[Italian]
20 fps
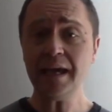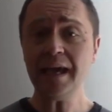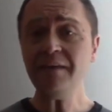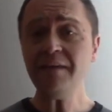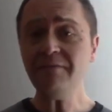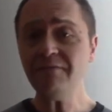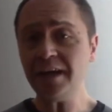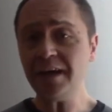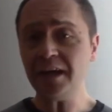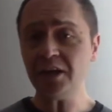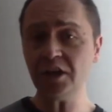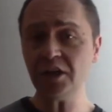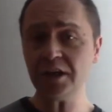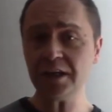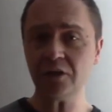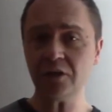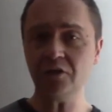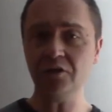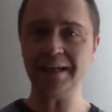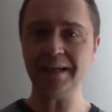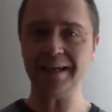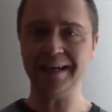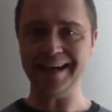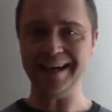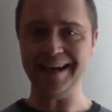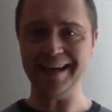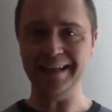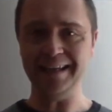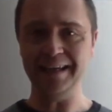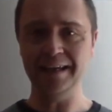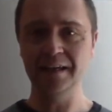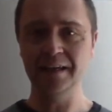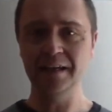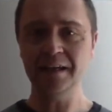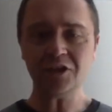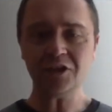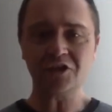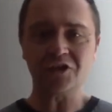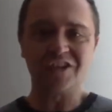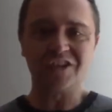E invece che cosa accade?
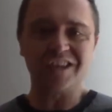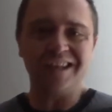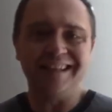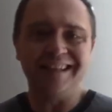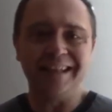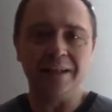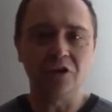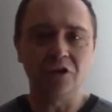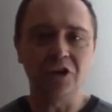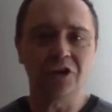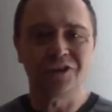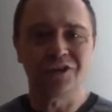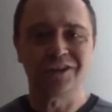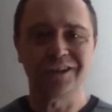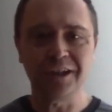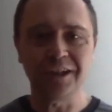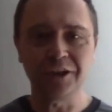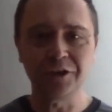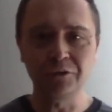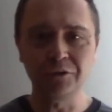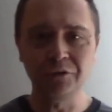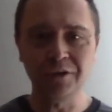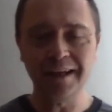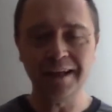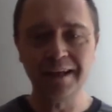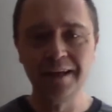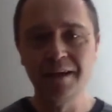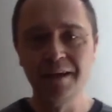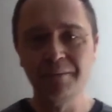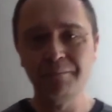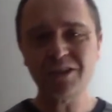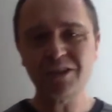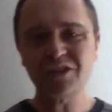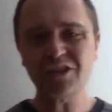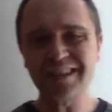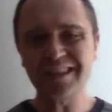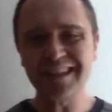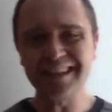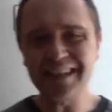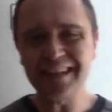Ne sto sentendo di cotte di crude, ma sto
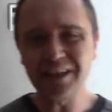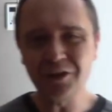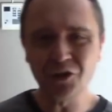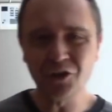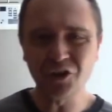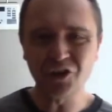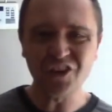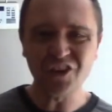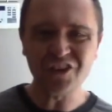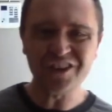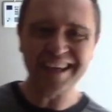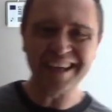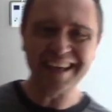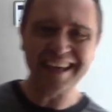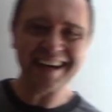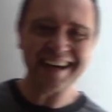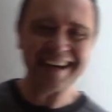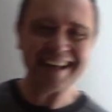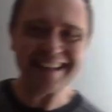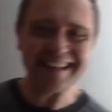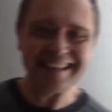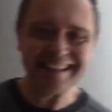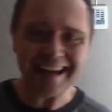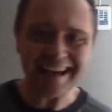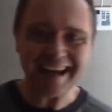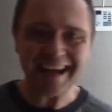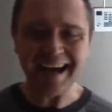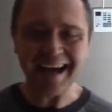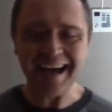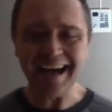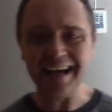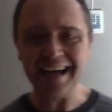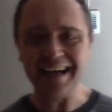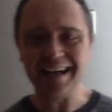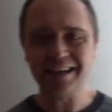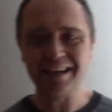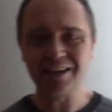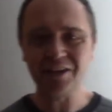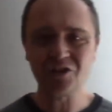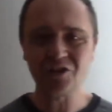sentendo cose che in
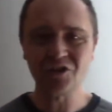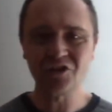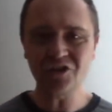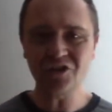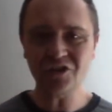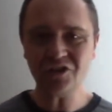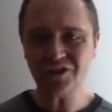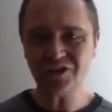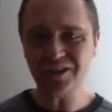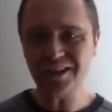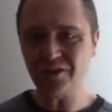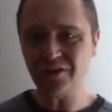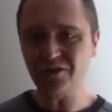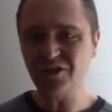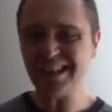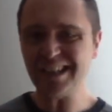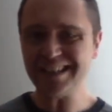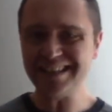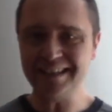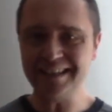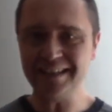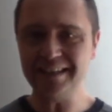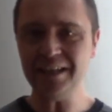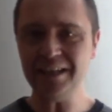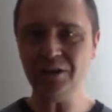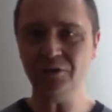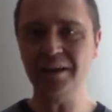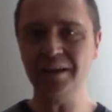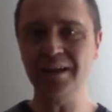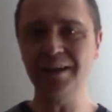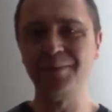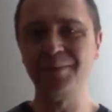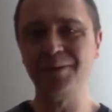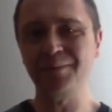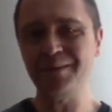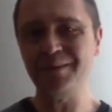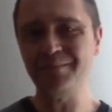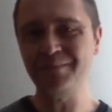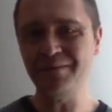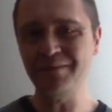realtà sono cose che ho già sentito e che
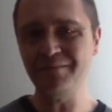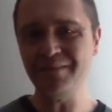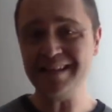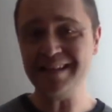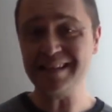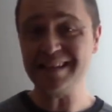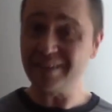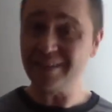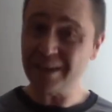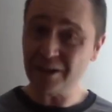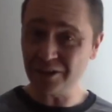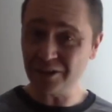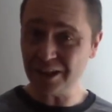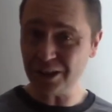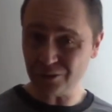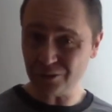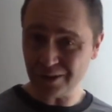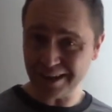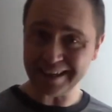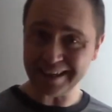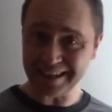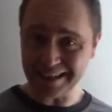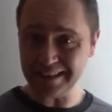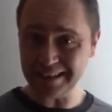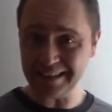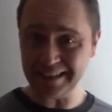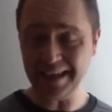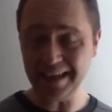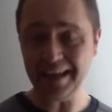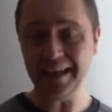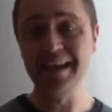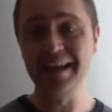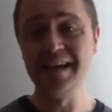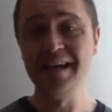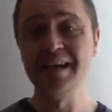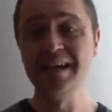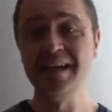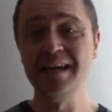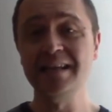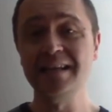probabilmente avranno detto anche a te
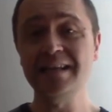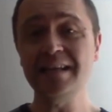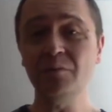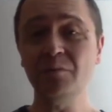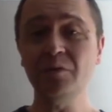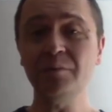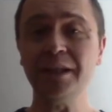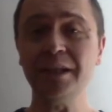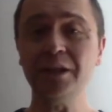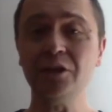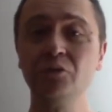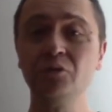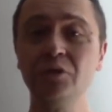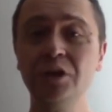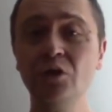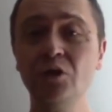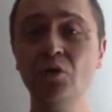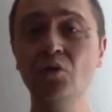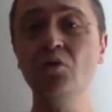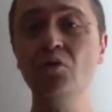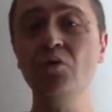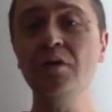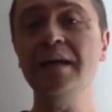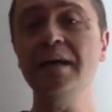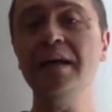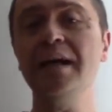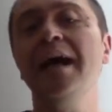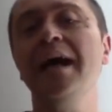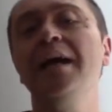nel momento in cui